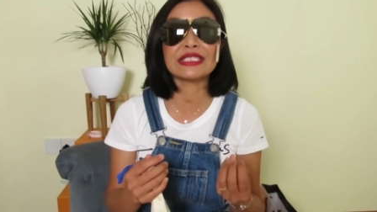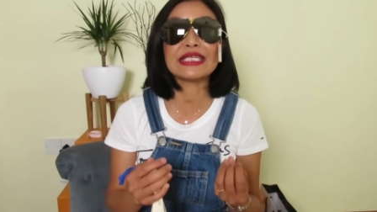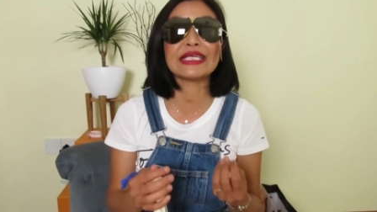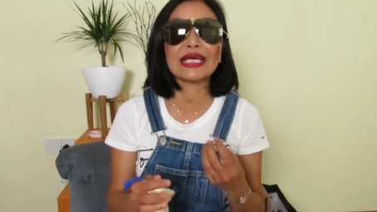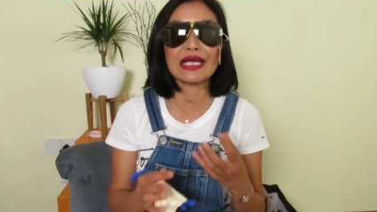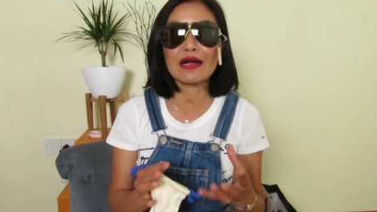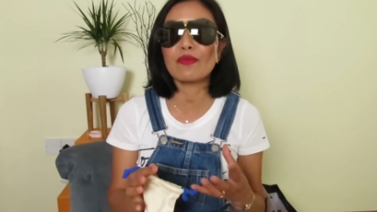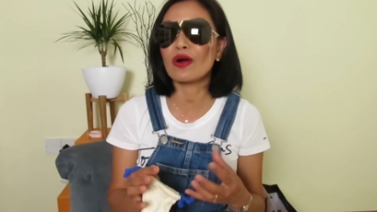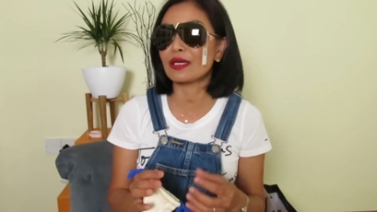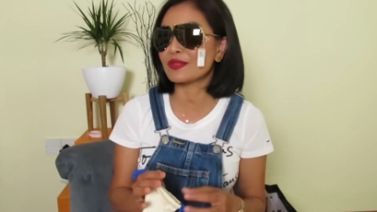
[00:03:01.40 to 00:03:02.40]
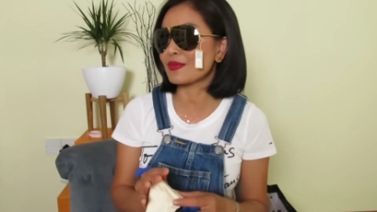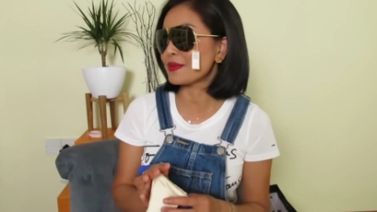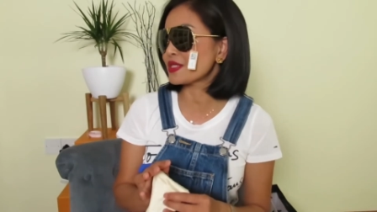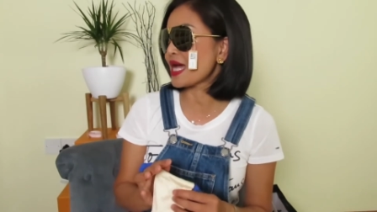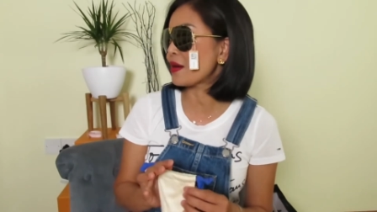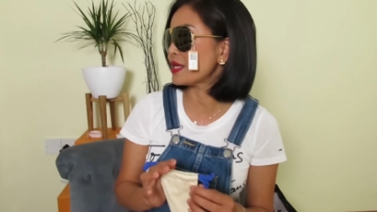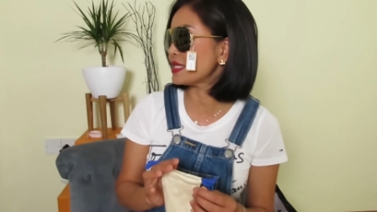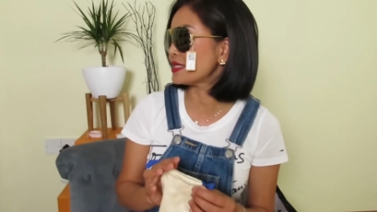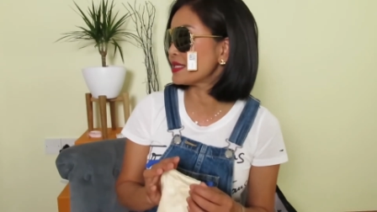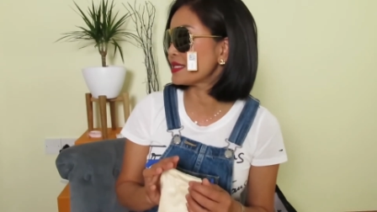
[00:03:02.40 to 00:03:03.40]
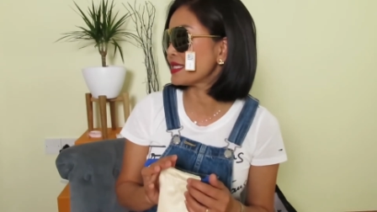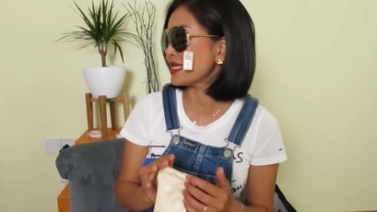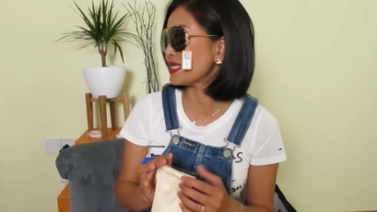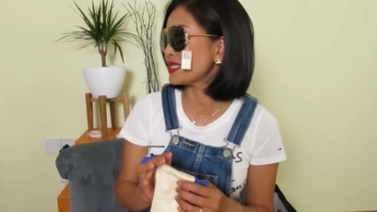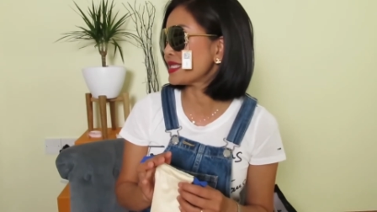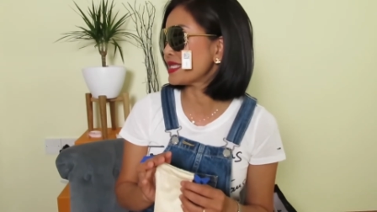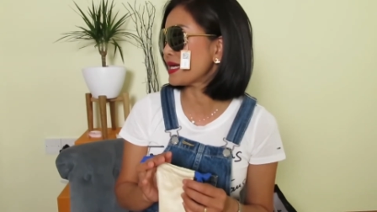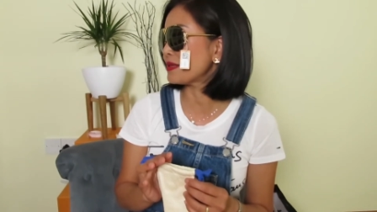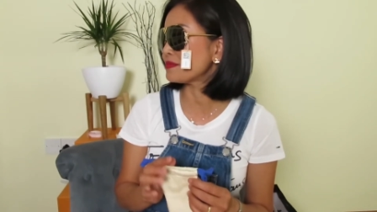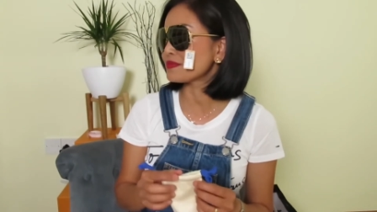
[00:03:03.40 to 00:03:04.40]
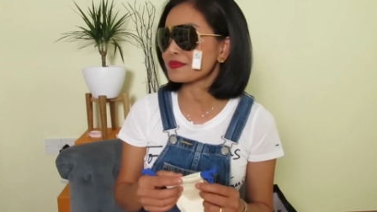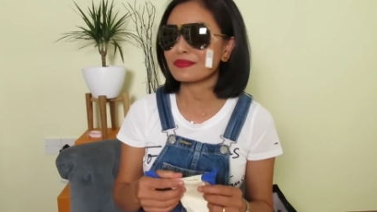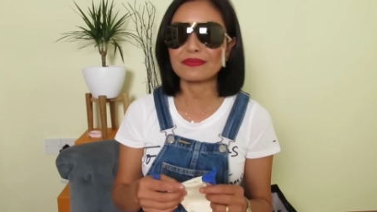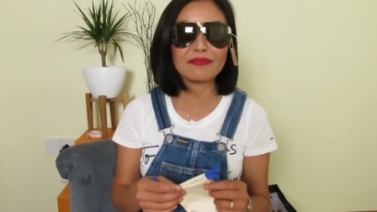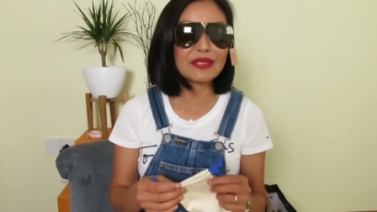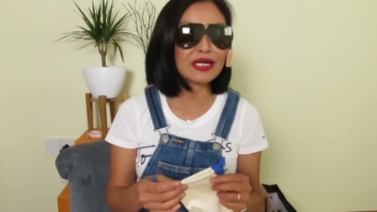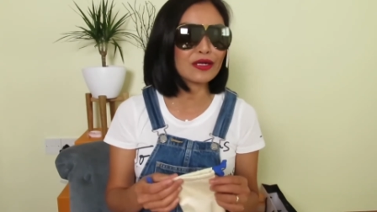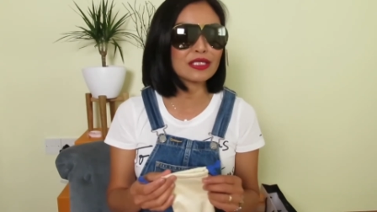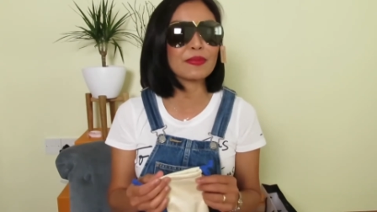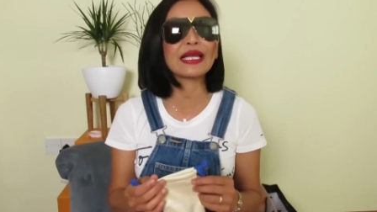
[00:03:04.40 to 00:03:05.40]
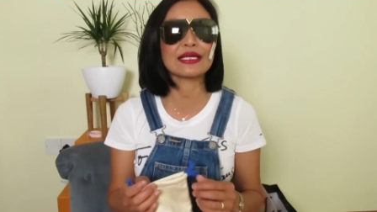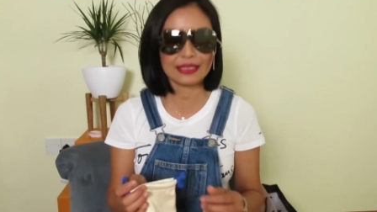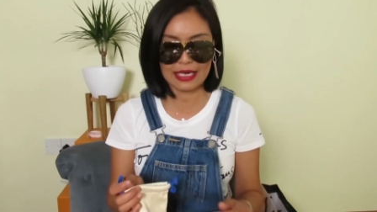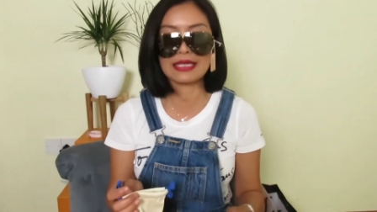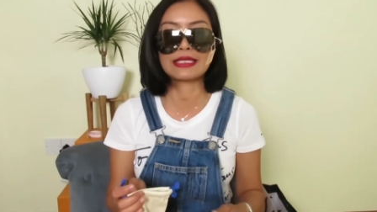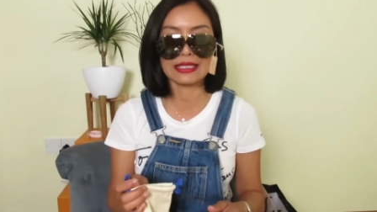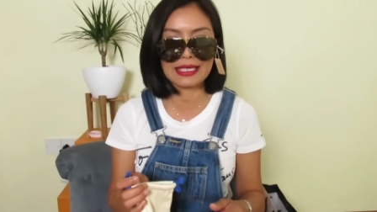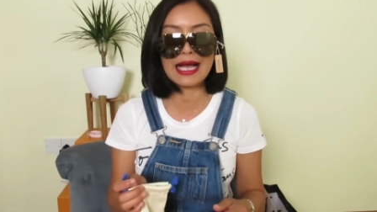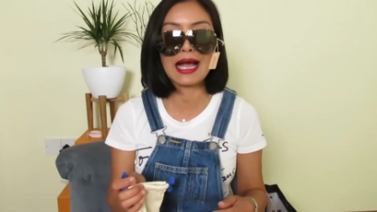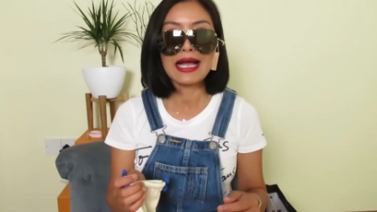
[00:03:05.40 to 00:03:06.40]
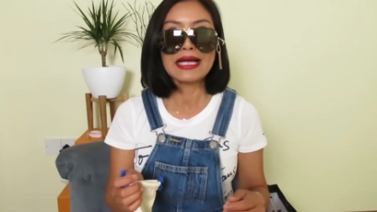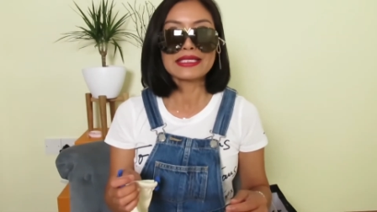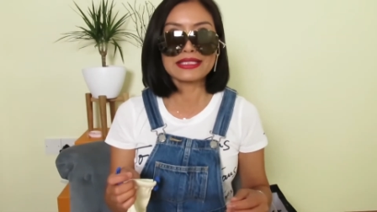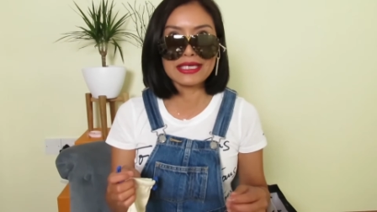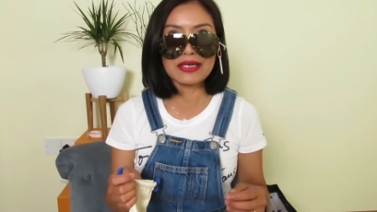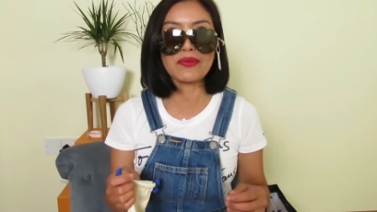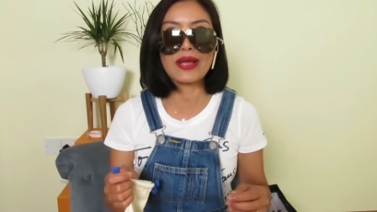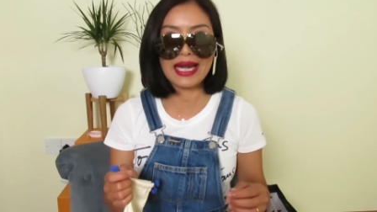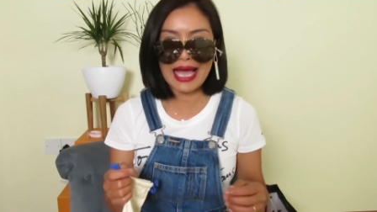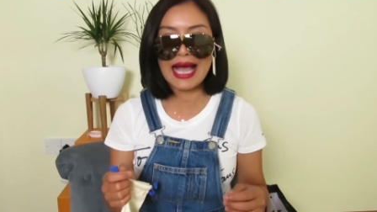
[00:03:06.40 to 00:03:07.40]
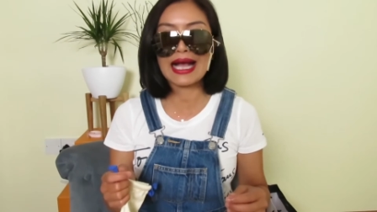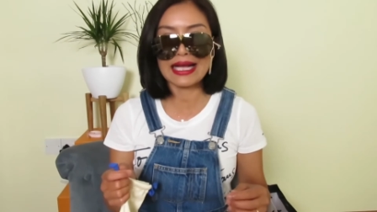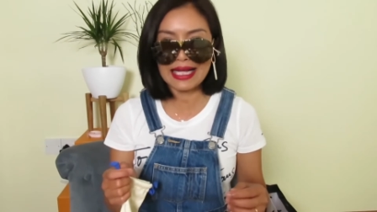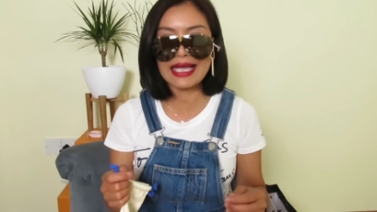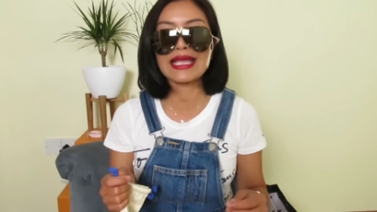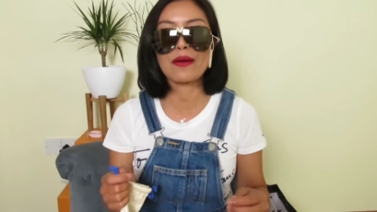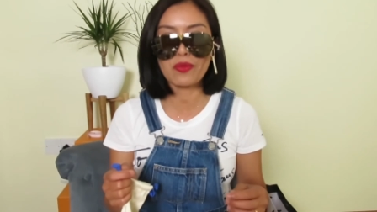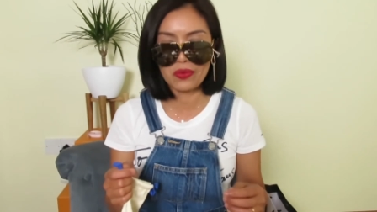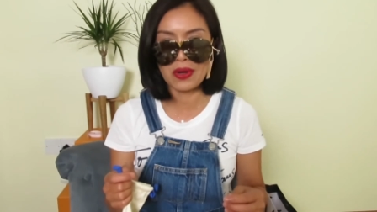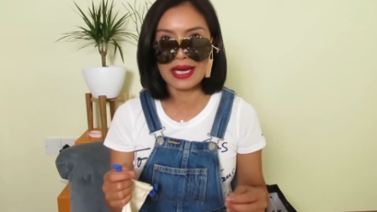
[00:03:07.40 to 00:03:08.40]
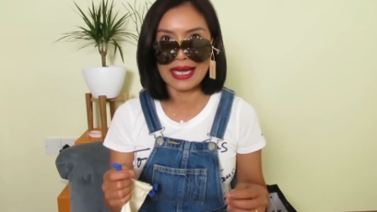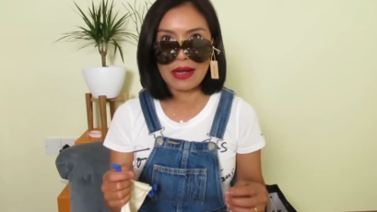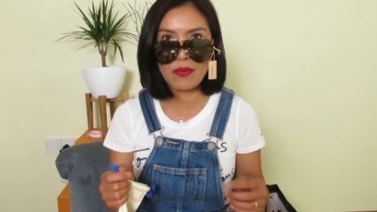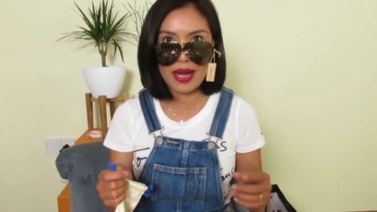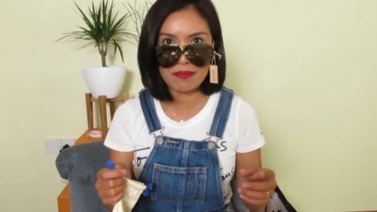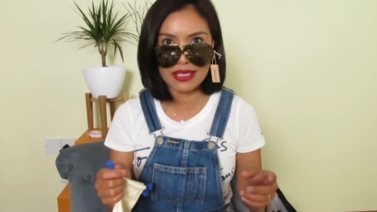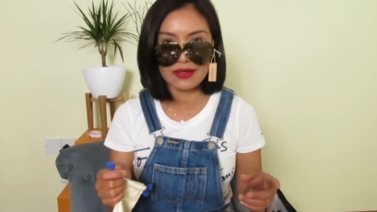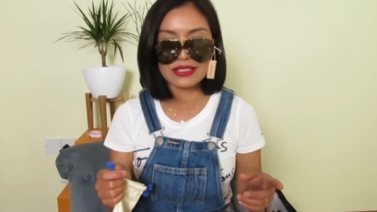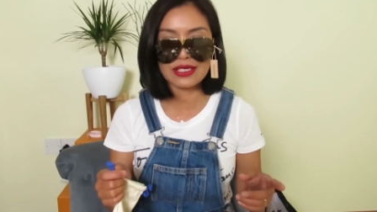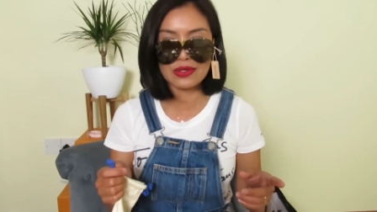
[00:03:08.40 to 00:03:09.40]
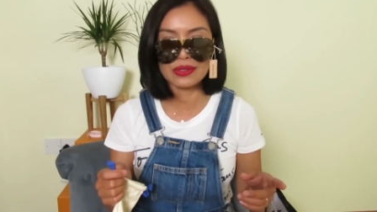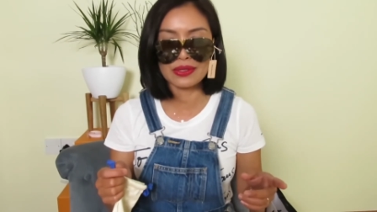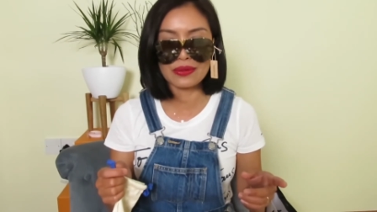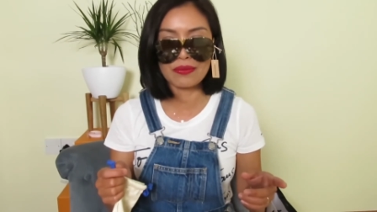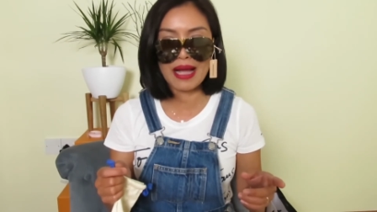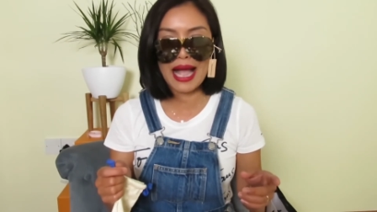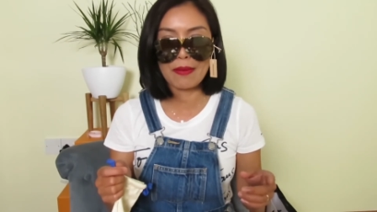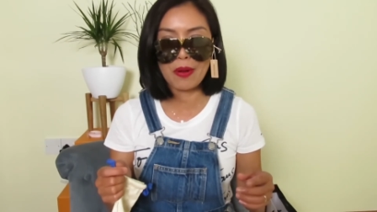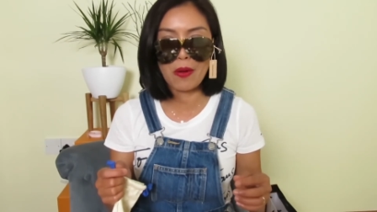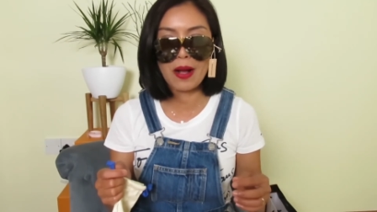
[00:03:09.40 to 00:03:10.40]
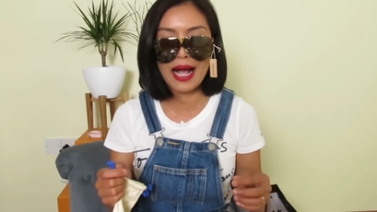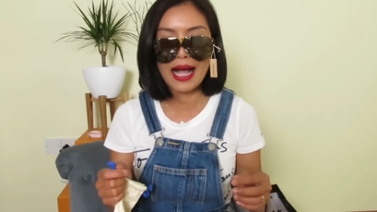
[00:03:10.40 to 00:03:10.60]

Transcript: เชียนะคะ เหมาะกับสำหรับชาวเอเชีย ก็จะเป็นลักษณะนี้นะคะ ซึ่งเวลาขยับหัวนะคะ แว่นมันก็จะหล่นลงมา เพราะว่า